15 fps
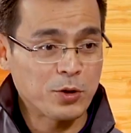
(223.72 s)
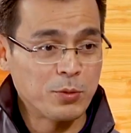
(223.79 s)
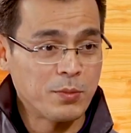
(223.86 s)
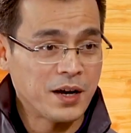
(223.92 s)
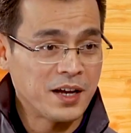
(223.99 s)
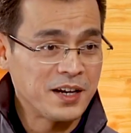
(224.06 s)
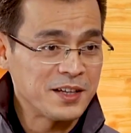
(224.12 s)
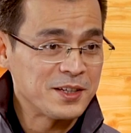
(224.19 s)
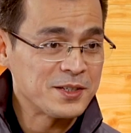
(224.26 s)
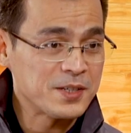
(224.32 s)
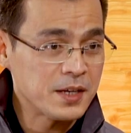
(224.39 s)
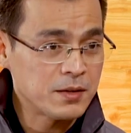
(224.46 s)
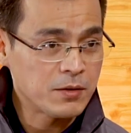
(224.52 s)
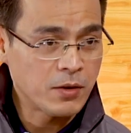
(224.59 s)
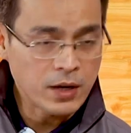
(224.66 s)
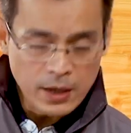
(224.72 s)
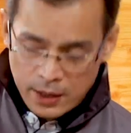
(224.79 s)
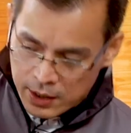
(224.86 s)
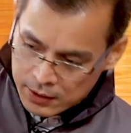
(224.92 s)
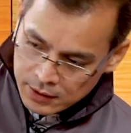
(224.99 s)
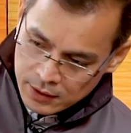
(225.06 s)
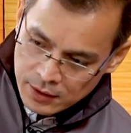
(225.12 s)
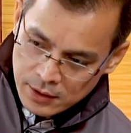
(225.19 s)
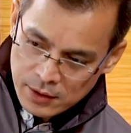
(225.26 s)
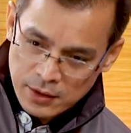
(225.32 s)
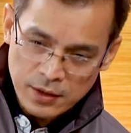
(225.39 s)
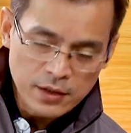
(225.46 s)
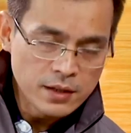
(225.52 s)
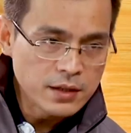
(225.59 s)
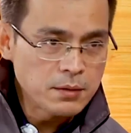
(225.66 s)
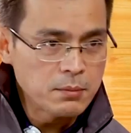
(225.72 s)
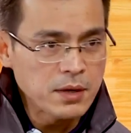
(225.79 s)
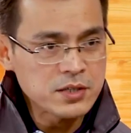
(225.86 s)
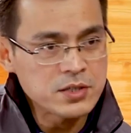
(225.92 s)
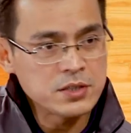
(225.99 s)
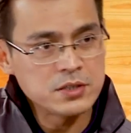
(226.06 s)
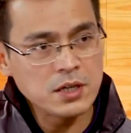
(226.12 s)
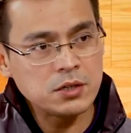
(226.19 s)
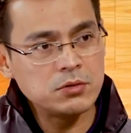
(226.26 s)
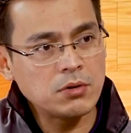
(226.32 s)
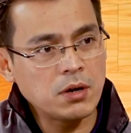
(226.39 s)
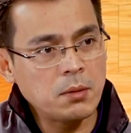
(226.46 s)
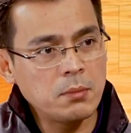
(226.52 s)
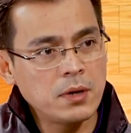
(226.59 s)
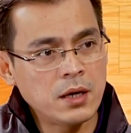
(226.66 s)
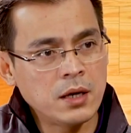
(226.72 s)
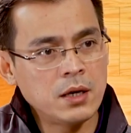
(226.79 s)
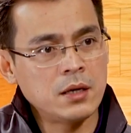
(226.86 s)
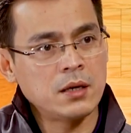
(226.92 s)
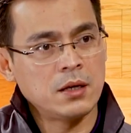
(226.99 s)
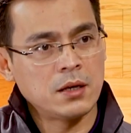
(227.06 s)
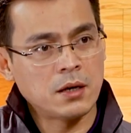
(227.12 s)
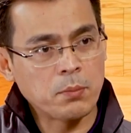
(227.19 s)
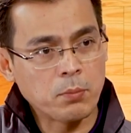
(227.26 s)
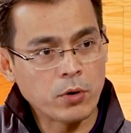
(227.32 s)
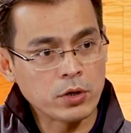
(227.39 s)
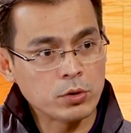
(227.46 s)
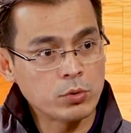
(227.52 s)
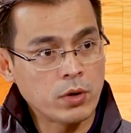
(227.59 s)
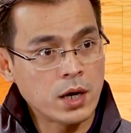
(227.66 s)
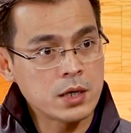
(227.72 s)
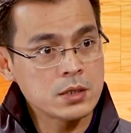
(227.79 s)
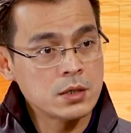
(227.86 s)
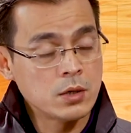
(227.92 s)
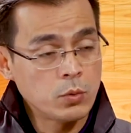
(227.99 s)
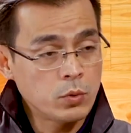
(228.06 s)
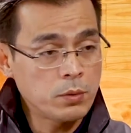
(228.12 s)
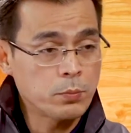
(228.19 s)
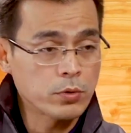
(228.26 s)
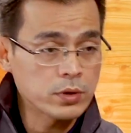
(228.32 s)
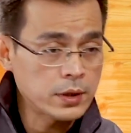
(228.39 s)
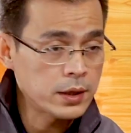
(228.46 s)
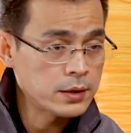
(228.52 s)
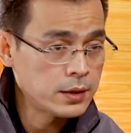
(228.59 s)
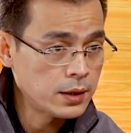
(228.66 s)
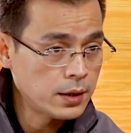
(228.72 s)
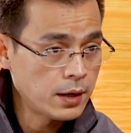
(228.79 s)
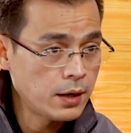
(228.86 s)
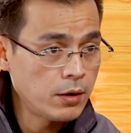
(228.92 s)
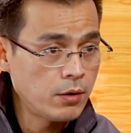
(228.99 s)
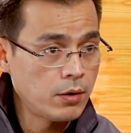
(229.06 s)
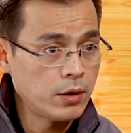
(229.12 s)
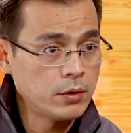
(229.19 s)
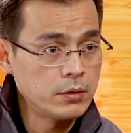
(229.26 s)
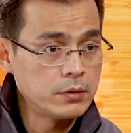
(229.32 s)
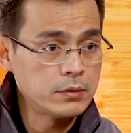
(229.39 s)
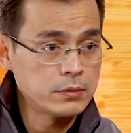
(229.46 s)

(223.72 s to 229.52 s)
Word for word: ko mga netizen, o likat eh, messenger nyo kami, report to us, we protect their ano. ano.